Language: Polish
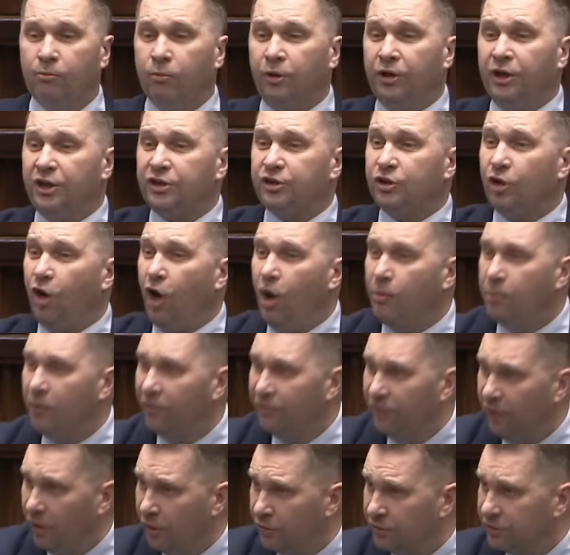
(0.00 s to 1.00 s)
bo jest to
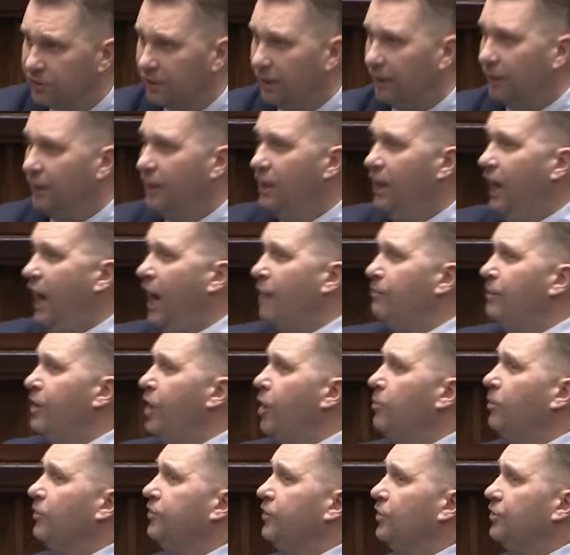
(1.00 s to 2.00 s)
obowiązek, a
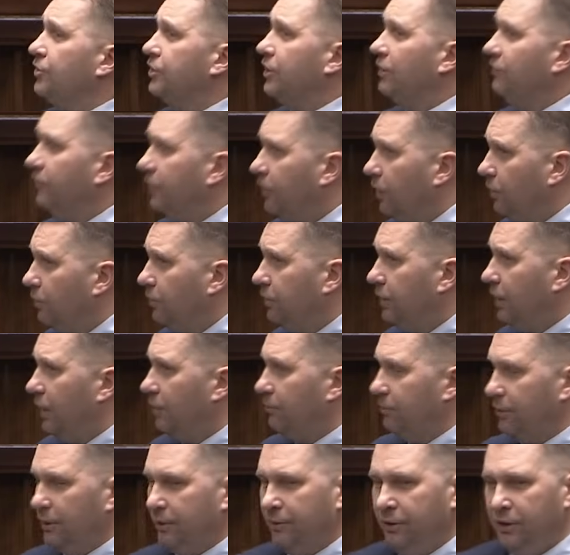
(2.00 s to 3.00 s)
my obowiązki
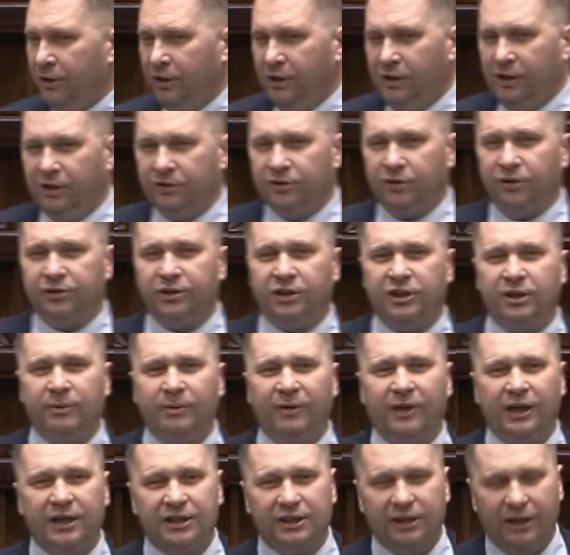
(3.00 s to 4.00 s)
wykonujemy. Co chcecie
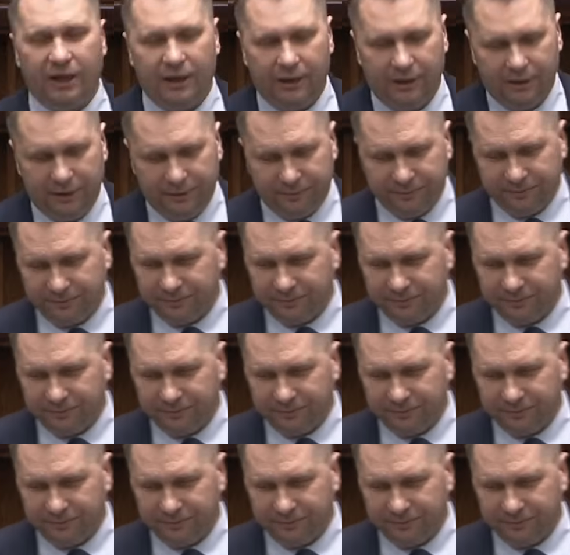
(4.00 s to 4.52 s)
badać dalej?